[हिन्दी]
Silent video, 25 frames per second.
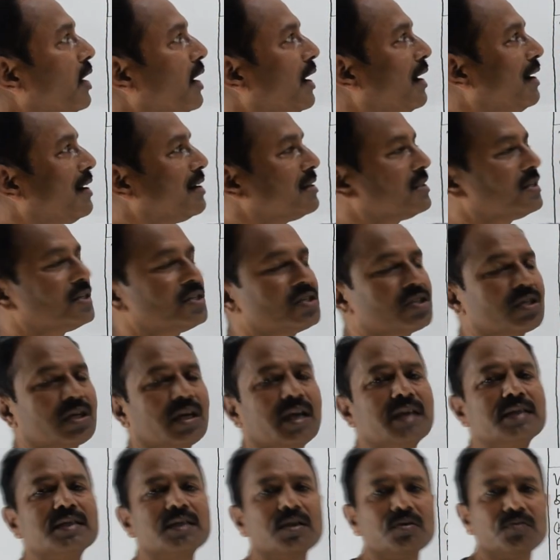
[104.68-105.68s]
एल्डर सिस्टर
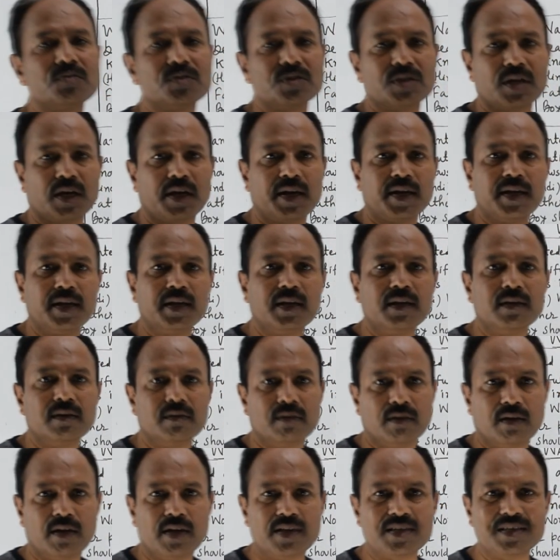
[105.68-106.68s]
ऐसे कुछ करके
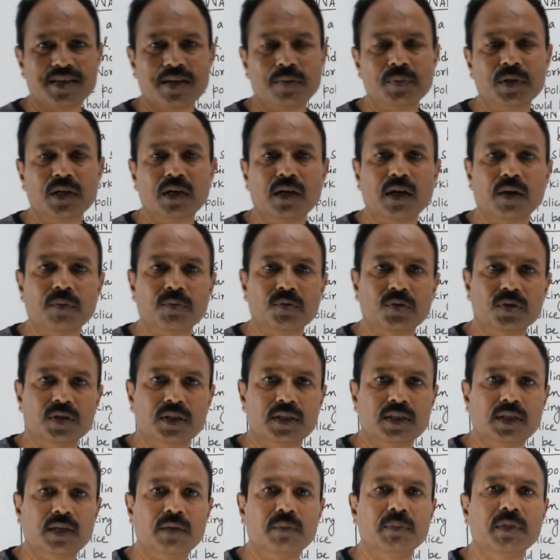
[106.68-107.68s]
एग्जामिनर आपको
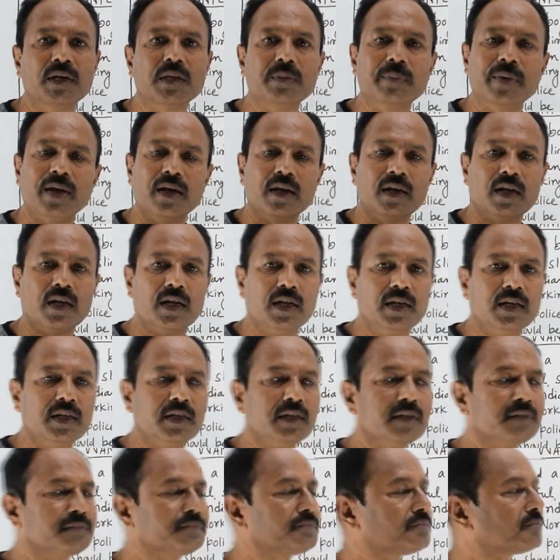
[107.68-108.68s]
देता है बड़ी बहन के
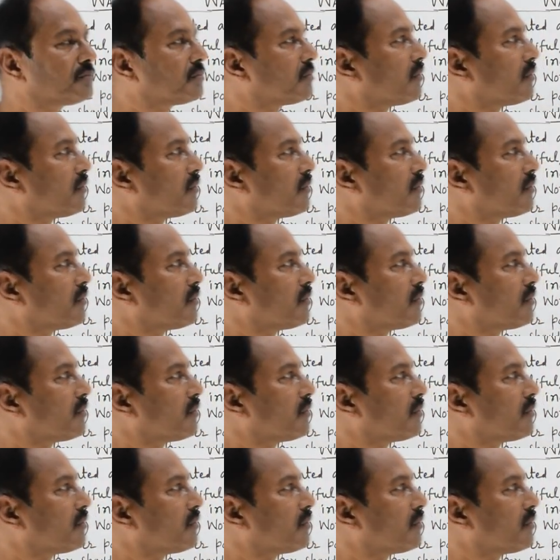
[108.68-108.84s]
लिए